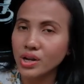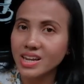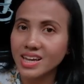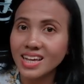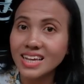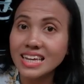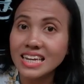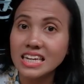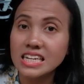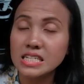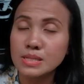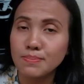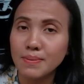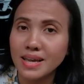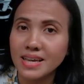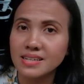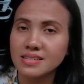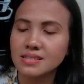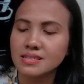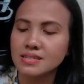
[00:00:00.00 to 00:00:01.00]
ini kan green
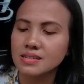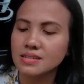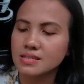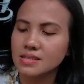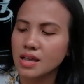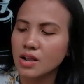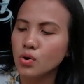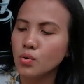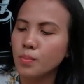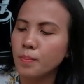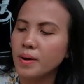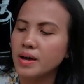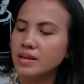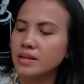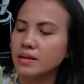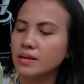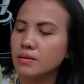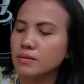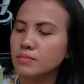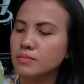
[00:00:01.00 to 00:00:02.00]
splash, saya lupa
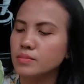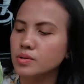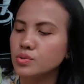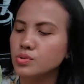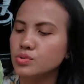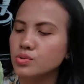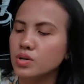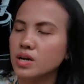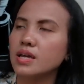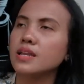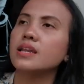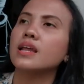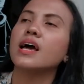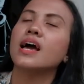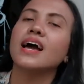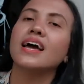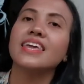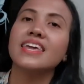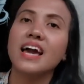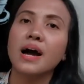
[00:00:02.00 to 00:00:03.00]
nih menunjukkan
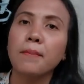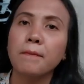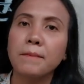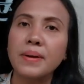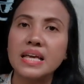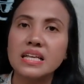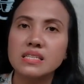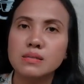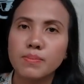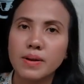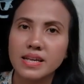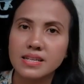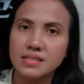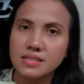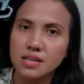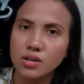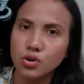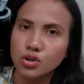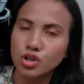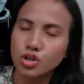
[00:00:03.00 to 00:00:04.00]
yang pink
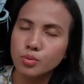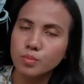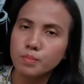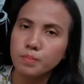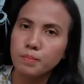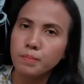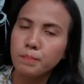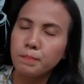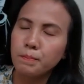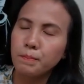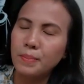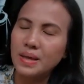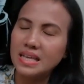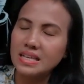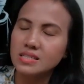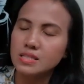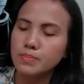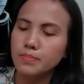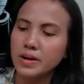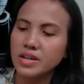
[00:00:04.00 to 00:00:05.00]
splash, singonium
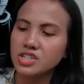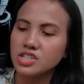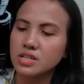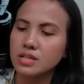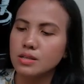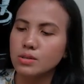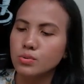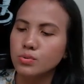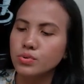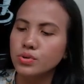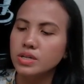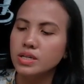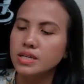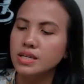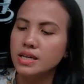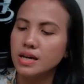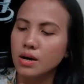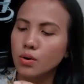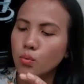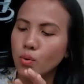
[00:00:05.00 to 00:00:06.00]
pink splash itu
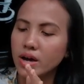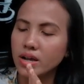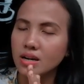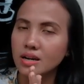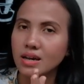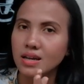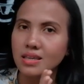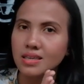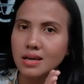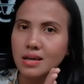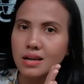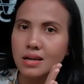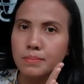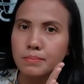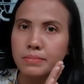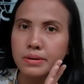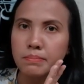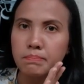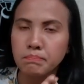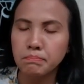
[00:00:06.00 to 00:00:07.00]
dia warnanya
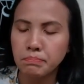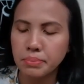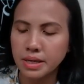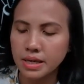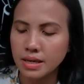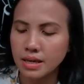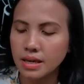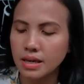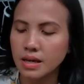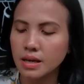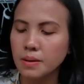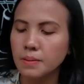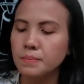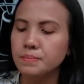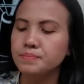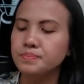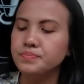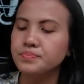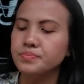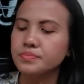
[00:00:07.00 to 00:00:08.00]
lebih pink
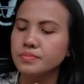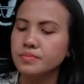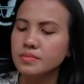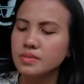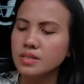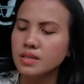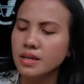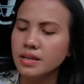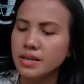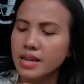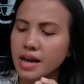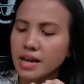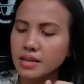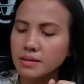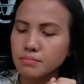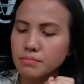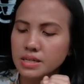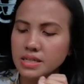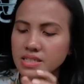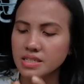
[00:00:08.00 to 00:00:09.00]

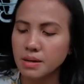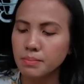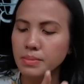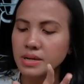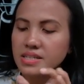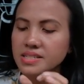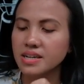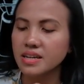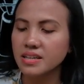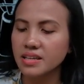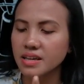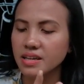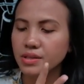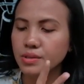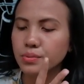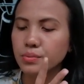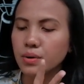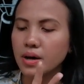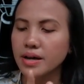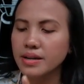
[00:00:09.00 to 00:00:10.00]
dan bercak-bercaknya
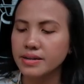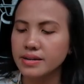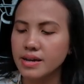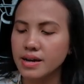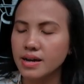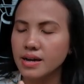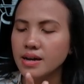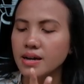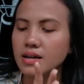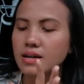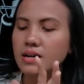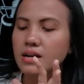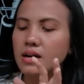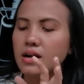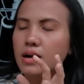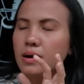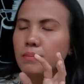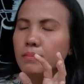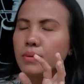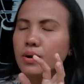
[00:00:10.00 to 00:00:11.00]
itu ada
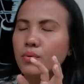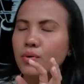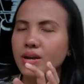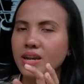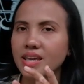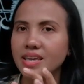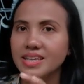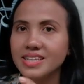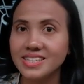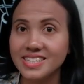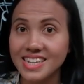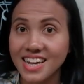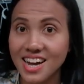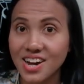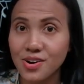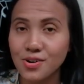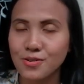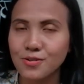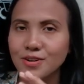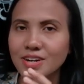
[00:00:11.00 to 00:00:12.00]
berwarna
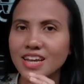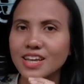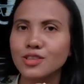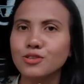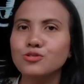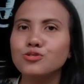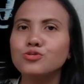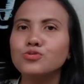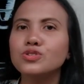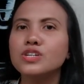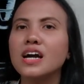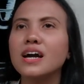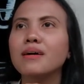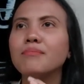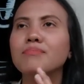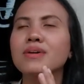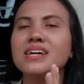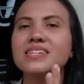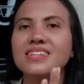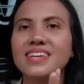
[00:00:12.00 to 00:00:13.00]
hijau. Nah itu juga
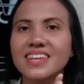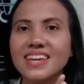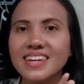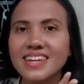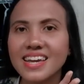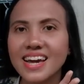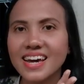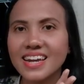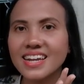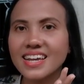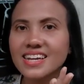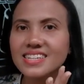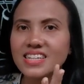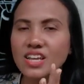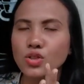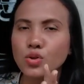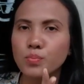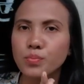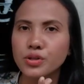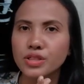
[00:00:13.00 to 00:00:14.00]
biasanya di
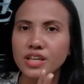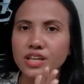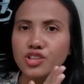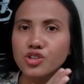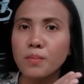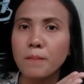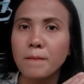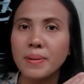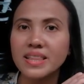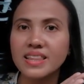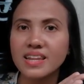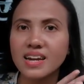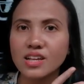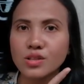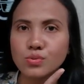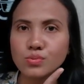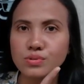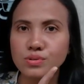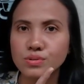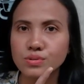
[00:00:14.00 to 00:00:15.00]
harga satu potnya itu
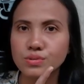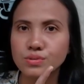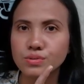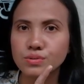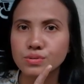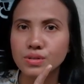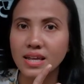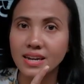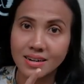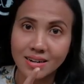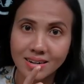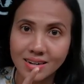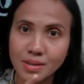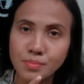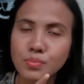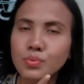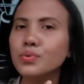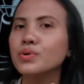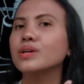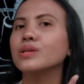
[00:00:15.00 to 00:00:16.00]
400-an
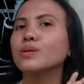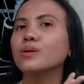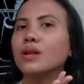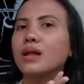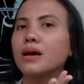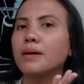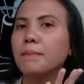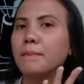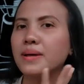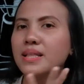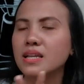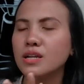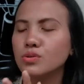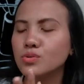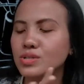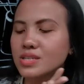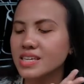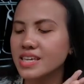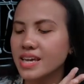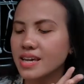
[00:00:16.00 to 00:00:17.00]
ribu gitulah,
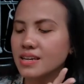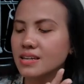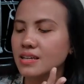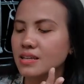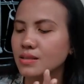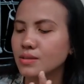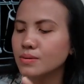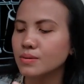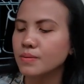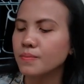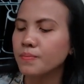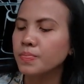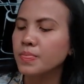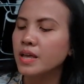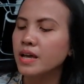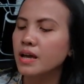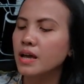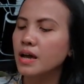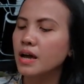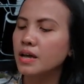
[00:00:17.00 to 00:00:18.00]
400 sekian gitu.
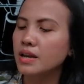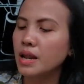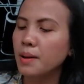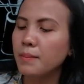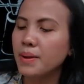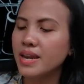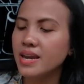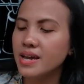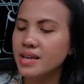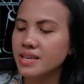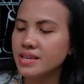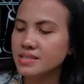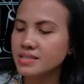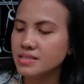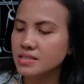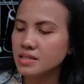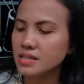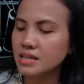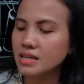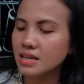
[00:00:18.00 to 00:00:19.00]
Nah bedanya
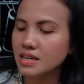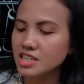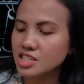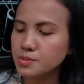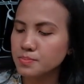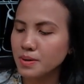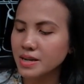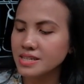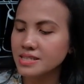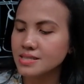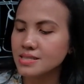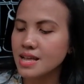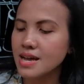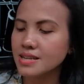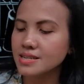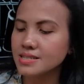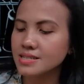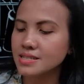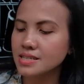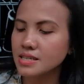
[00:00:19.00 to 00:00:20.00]
si green splash
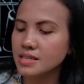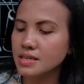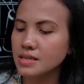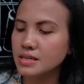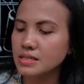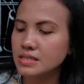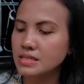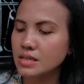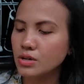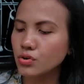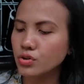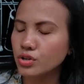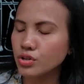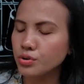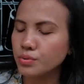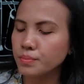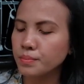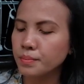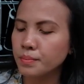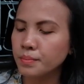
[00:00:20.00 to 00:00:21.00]
dan si
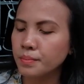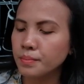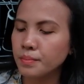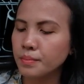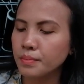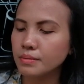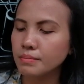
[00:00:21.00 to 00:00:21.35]
singonium